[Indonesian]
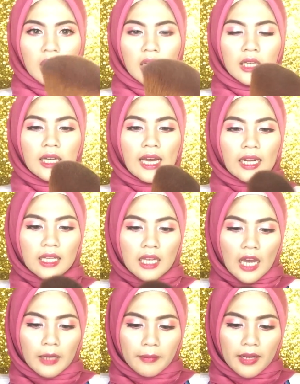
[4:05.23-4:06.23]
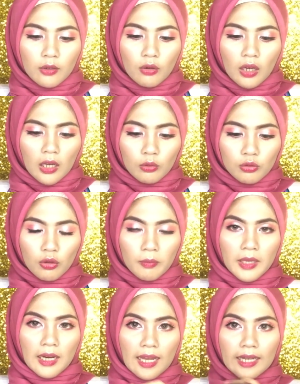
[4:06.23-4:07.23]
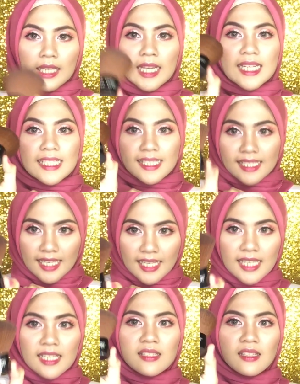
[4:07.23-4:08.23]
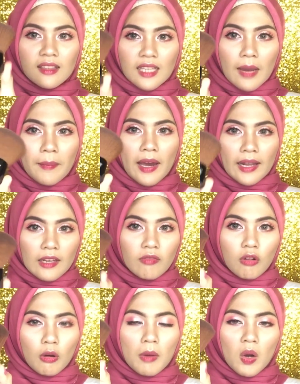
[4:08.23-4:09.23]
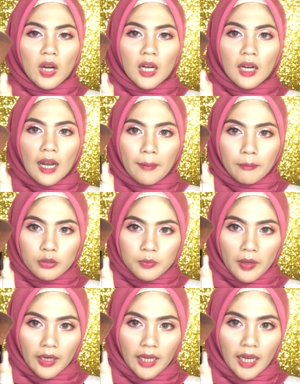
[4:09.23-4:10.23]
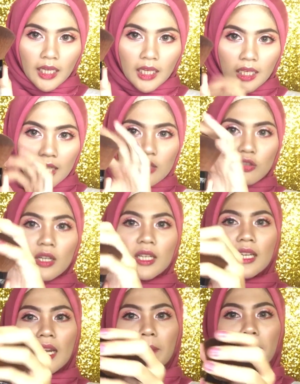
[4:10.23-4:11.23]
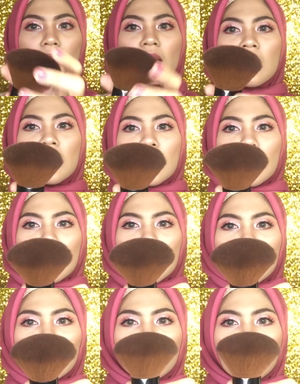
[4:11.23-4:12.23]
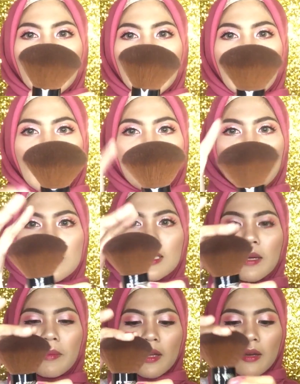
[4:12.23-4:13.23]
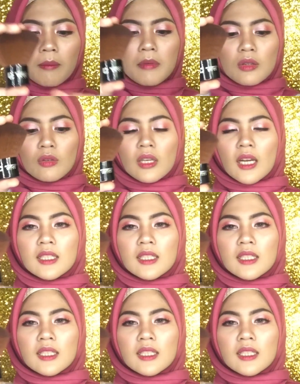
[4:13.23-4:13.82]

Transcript: Uh, dari Armando Caruso Milan. Ini setiap hari flow bawa ke kampus pakai yang ini soalnya kenapa? ini tuh kayak apa sih namanya bentuknya